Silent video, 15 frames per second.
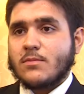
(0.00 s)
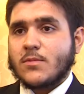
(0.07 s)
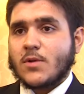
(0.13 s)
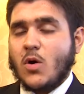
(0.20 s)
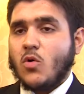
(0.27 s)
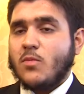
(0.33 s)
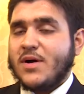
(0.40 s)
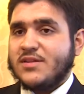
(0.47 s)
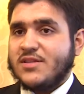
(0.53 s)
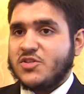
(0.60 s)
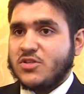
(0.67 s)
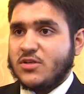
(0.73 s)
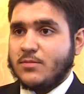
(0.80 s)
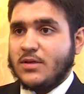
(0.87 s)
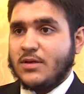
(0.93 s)
هو بعد
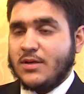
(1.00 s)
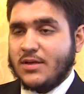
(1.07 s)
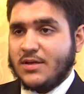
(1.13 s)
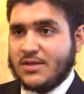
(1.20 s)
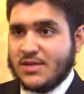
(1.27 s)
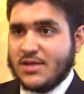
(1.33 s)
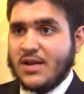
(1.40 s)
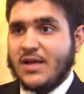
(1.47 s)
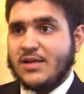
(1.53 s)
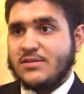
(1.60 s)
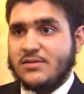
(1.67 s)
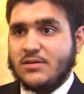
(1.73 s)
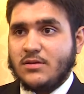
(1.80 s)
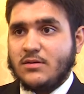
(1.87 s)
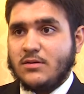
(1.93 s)
تجريب
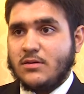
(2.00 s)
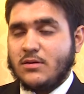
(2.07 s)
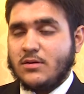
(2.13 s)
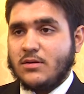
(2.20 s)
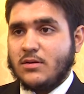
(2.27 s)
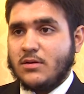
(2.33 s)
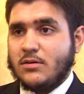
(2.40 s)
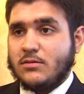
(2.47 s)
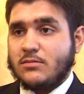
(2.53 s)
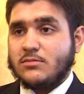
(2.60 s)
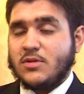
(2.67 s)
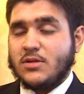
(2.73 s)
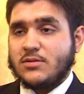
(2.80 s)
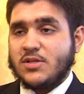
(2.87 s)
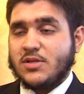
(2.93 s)
الخيارات
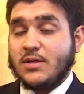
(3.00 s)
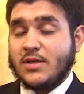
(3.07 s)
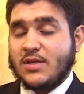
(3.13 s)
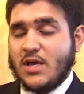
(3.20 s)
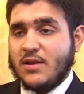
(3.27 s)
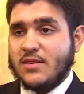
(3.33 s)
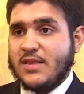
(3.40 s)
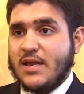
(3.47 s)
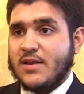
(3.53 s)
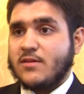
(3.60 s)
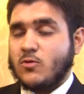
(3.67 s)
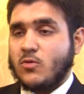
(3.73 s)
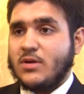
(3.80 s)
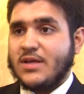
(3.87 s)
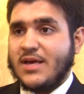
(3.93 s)
الخيار
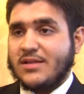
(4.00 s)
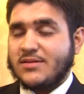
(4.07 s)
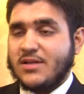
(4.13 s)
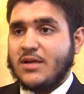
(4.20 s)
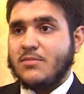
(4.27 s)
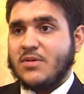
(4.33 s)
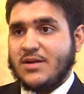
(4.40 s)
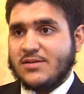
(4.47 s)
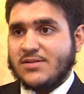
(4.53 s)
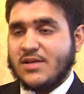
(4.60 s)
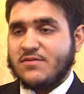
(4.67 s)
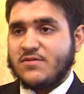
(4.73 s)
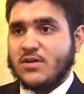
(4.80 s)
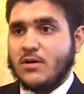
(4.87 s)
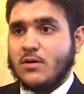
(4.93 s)
الثالث هو اللي كان طلع معنا
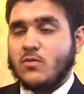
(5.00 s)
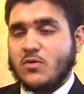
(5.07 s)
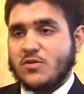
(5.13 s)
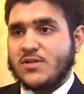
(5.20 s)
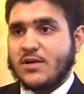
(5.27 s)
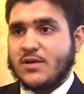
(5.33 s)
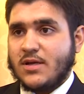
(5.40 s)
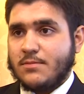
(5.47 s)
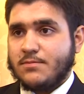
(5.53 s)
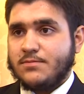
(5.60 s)
صح فيها واخترناه